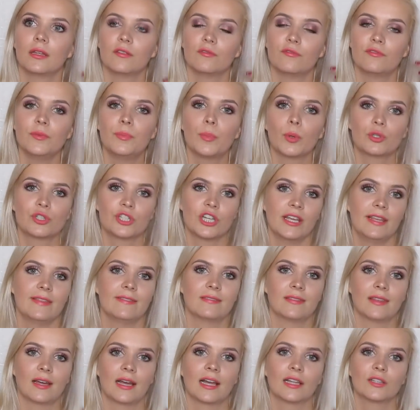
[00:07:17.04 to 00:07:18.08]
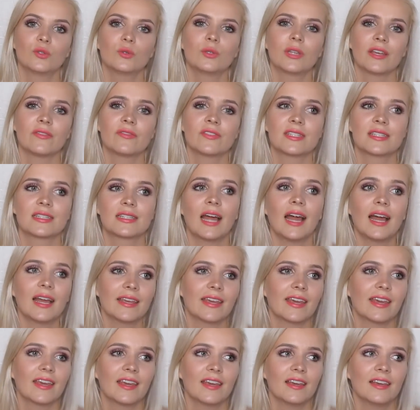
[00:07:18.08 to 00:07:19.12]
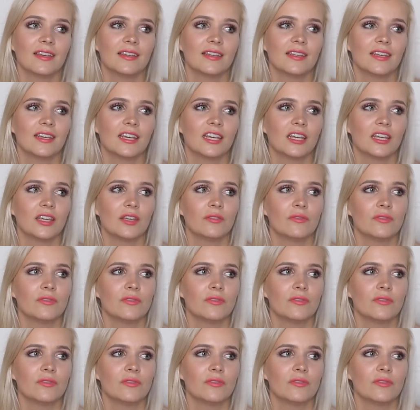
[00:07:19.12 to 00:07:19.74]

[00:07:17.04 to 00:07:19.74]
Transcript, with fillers: wypoczęta. A tutaj wstaję i,